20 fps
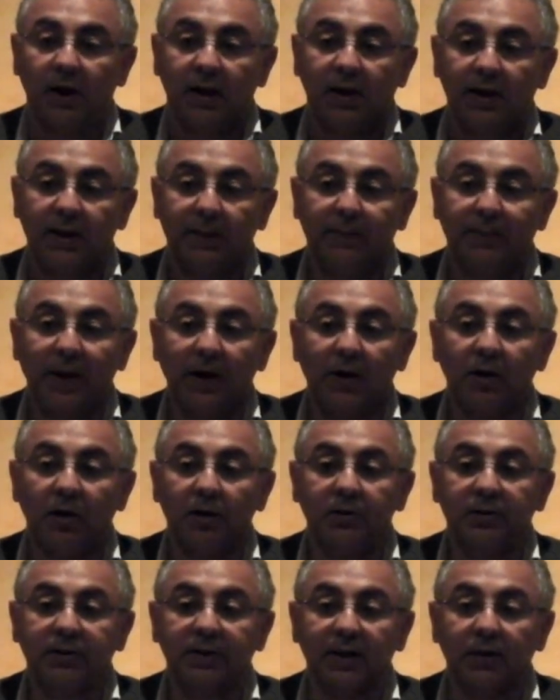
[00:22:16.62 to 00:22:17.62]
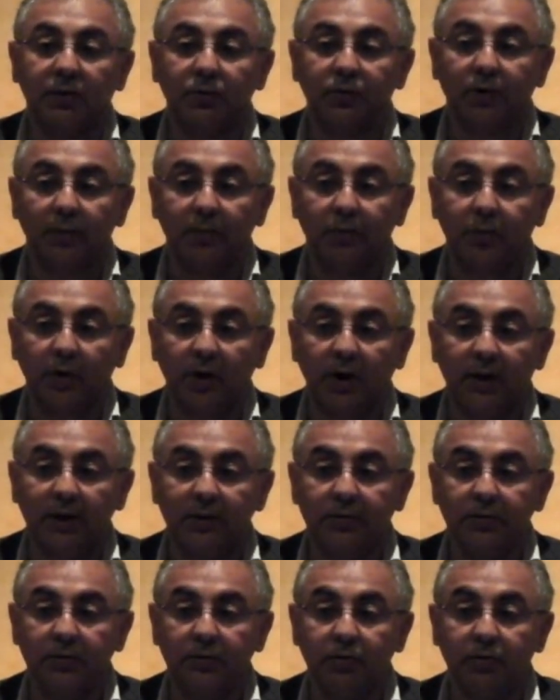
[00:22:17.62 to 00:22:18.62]
les paroles très
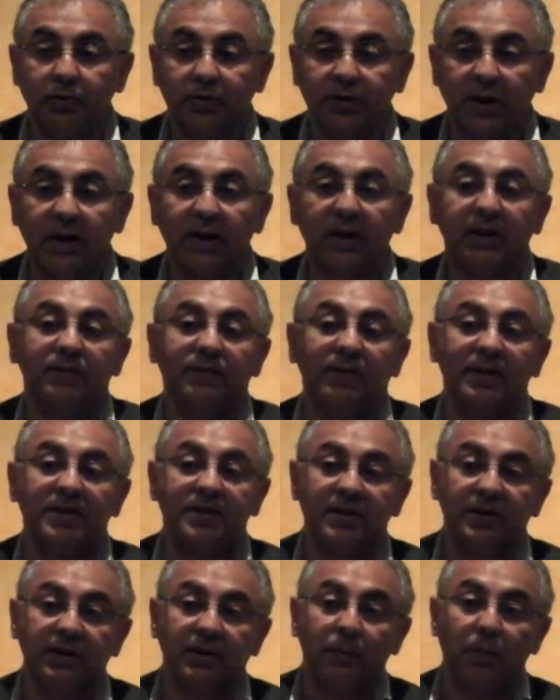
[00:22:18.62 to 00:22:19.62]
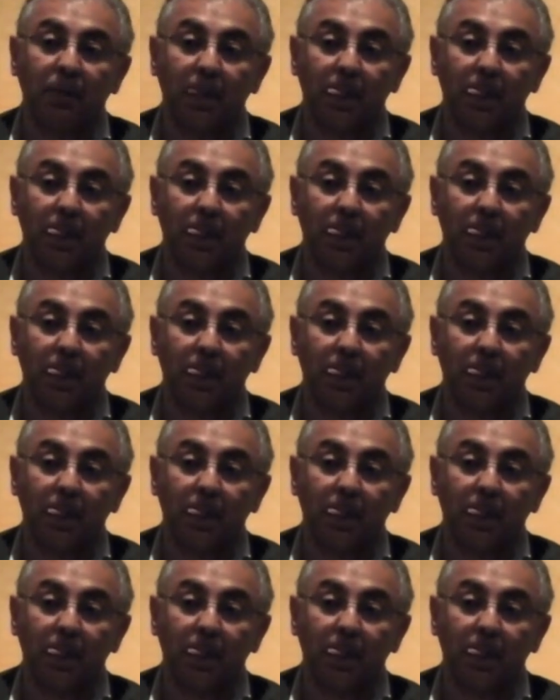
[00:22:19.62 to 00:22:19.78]
contemporaines du Cher, il va dire,